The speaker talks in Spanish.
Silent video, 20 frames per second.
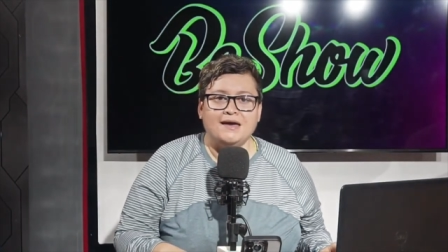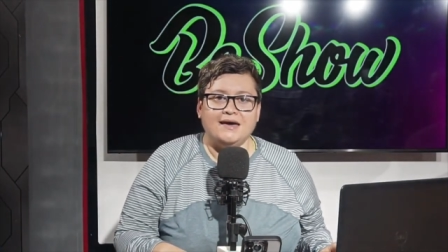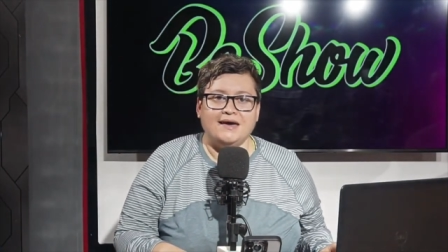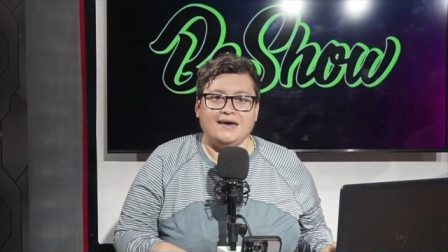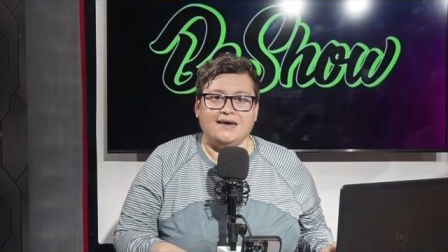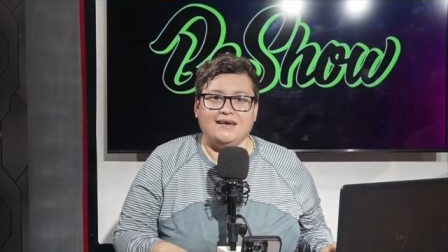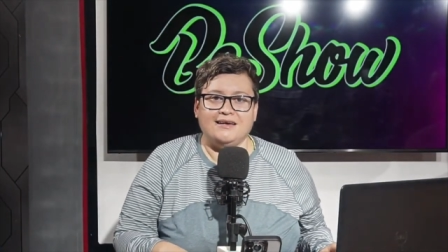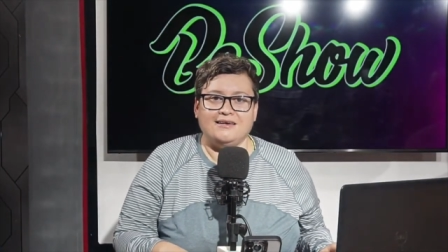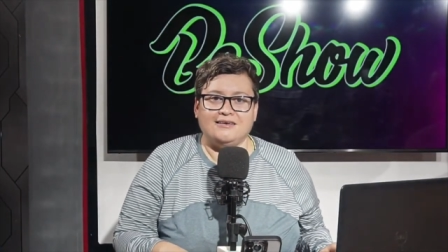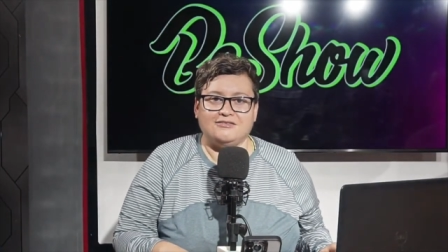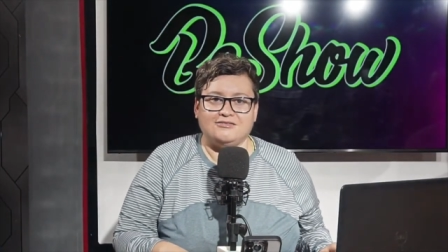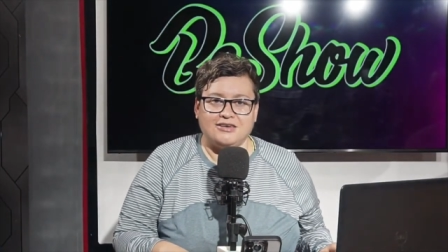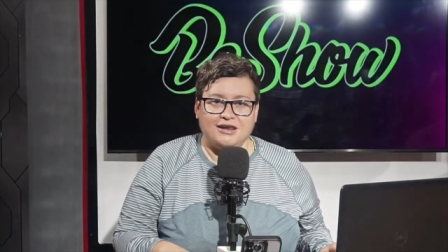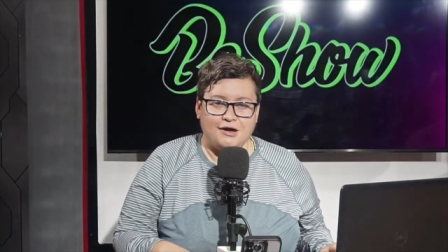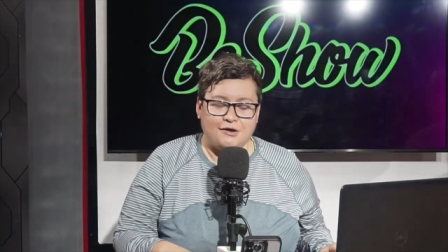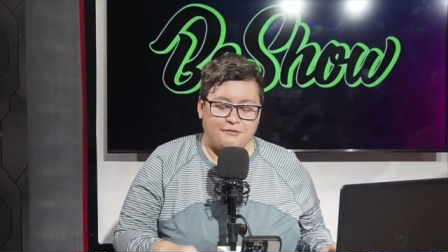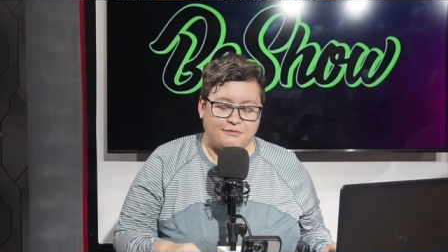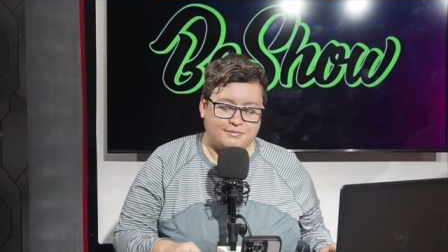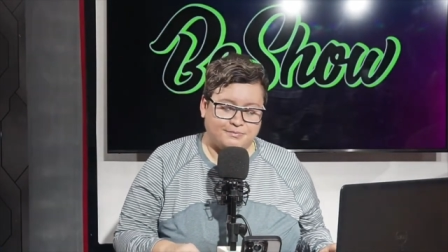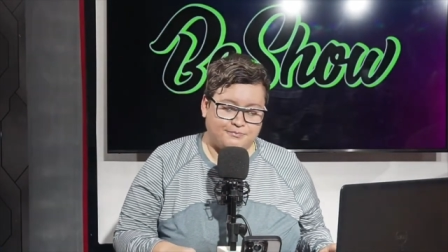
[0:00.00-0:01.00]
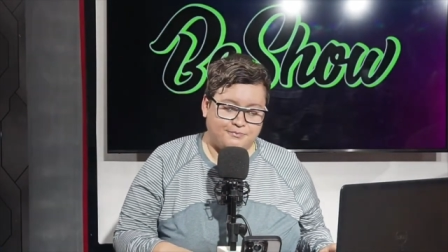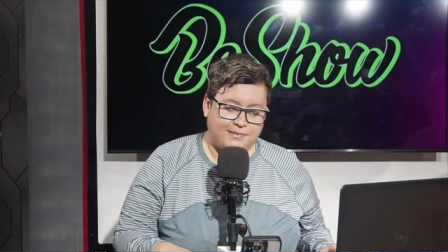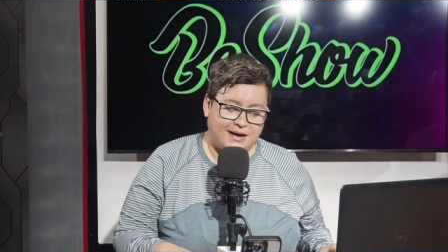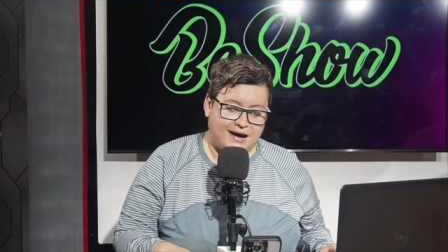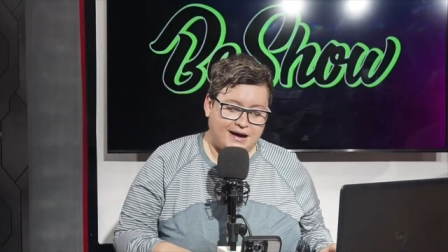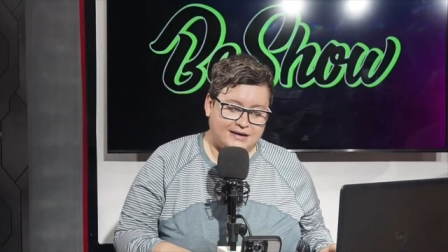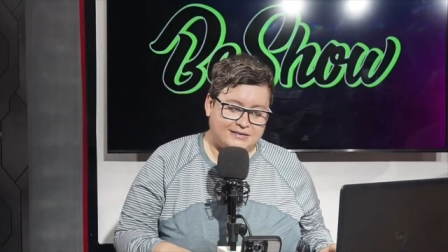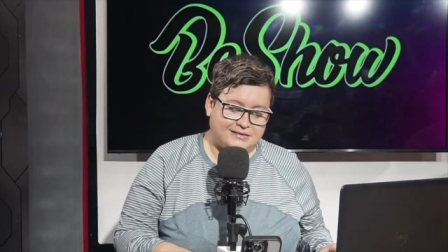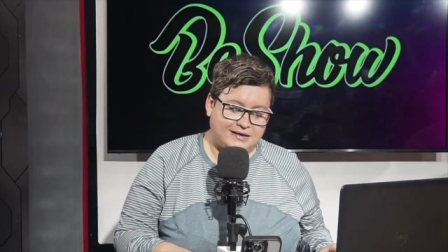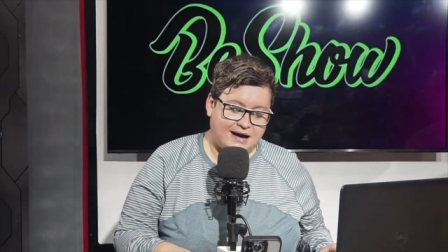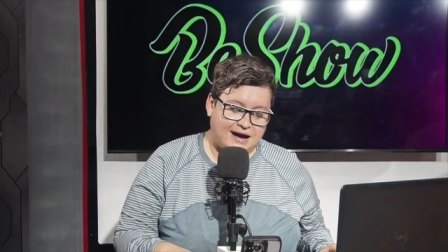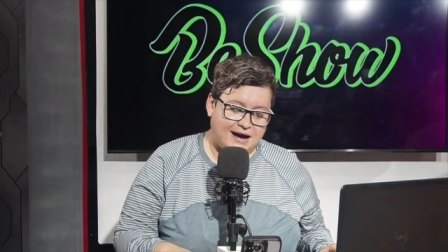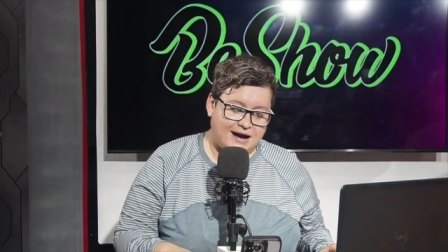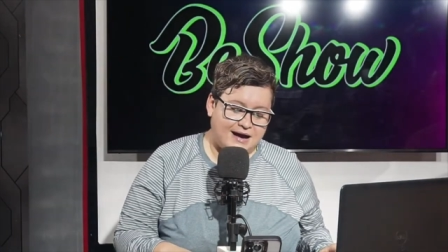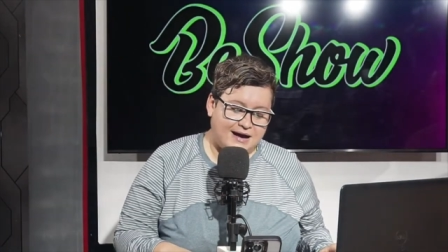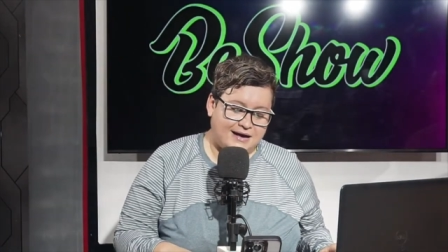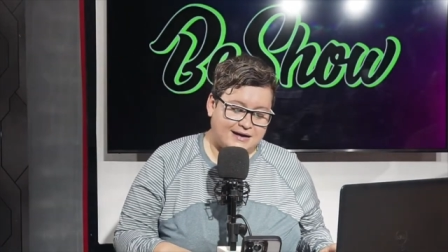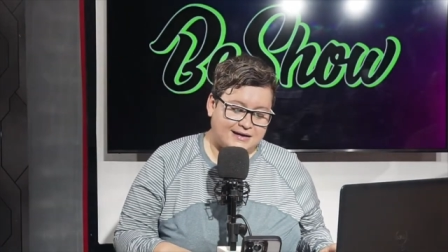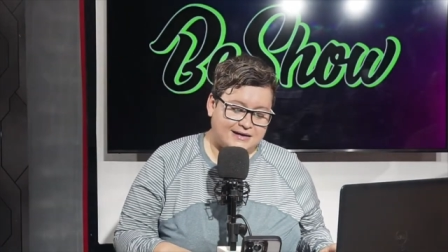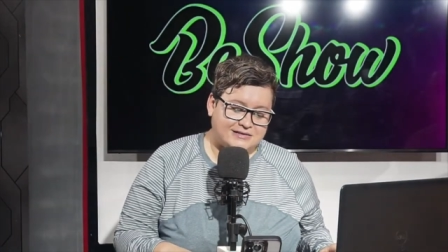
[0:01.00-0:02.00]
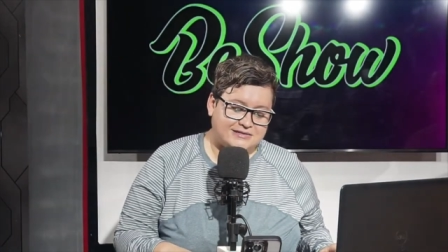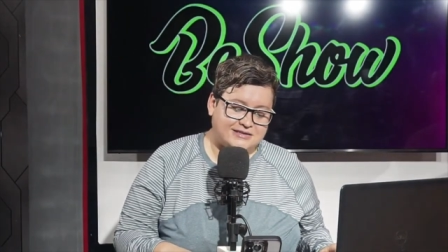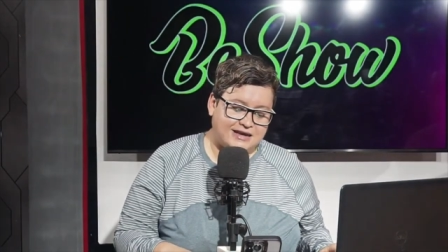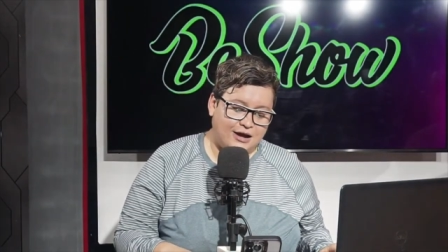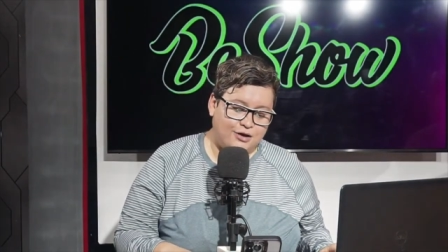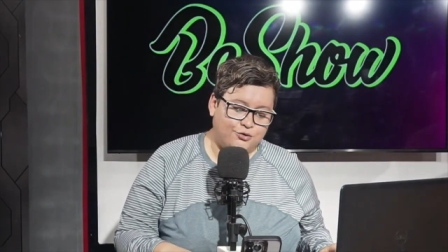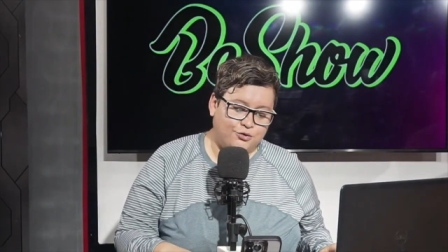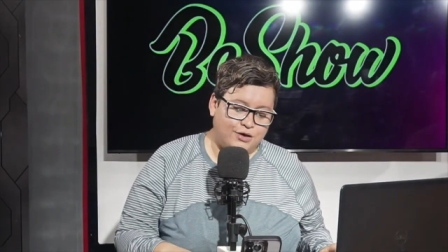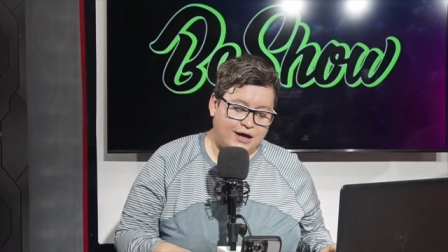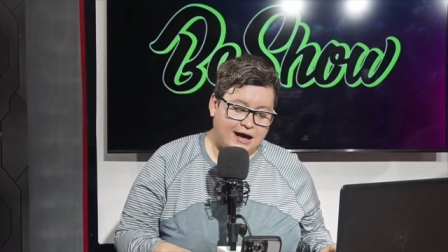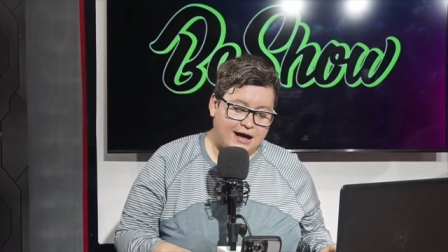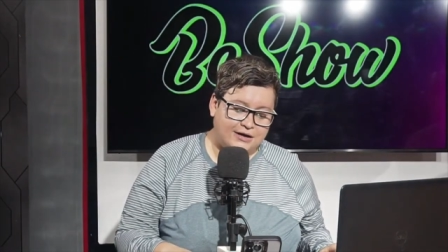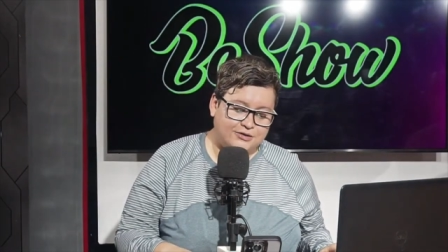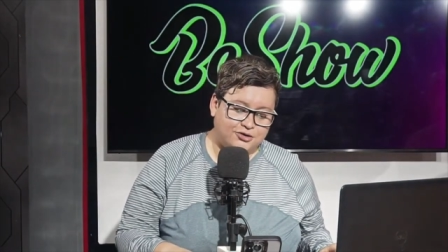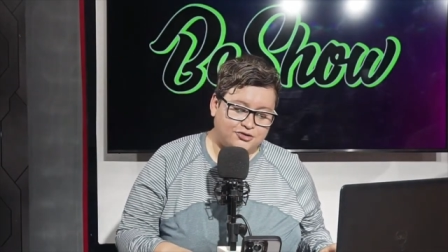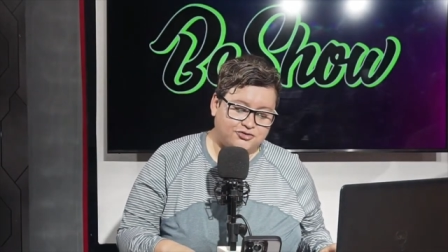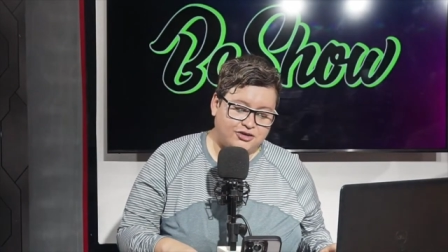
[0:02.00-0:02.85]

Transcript: eh, se les va a estar saludando.